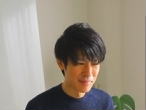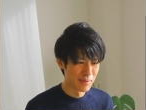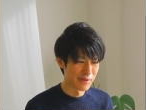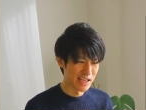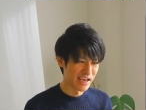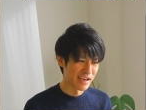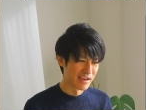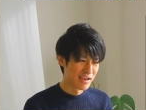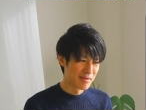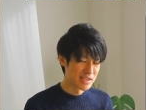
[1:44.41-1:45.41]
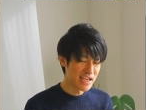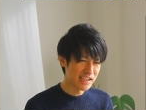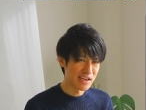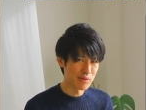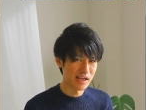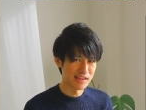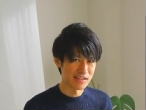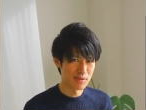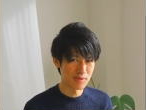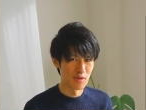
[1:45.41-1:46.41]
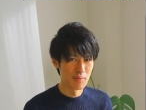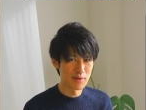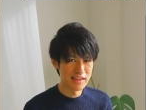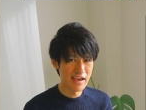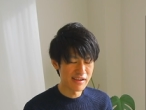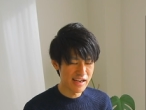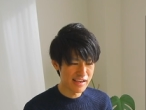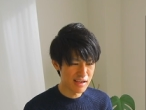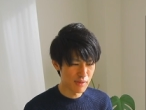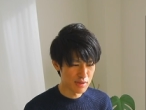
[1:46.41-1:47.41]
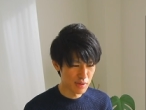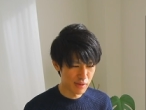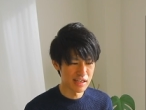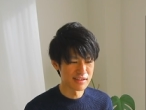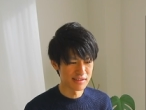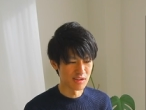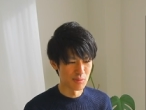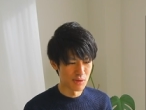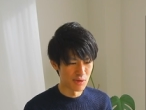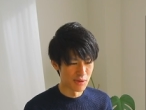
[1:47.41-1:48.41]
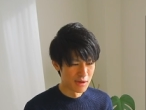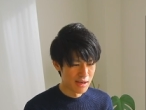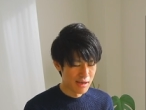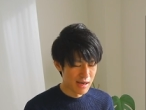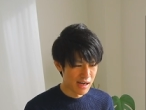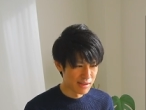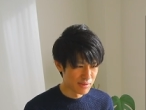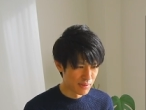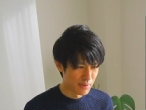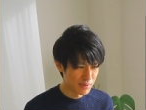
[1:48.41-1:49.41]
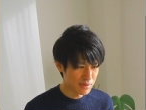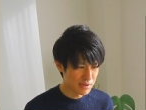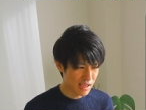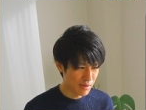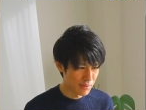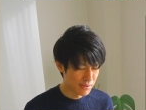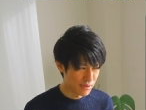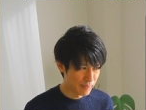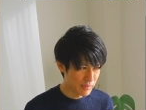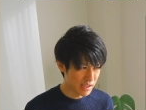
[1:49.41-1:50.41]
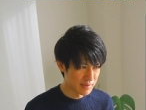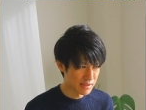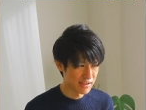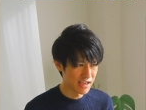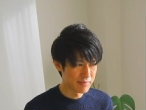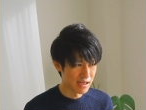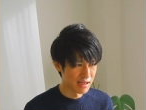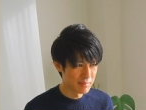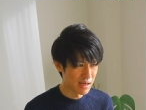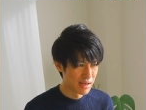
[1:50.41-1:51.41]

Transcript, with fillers: もうね、見なきゃよかったってちょっと思っちゃうぐらい結構ショックなんですけども、本当にね、この、鬼滅の刃、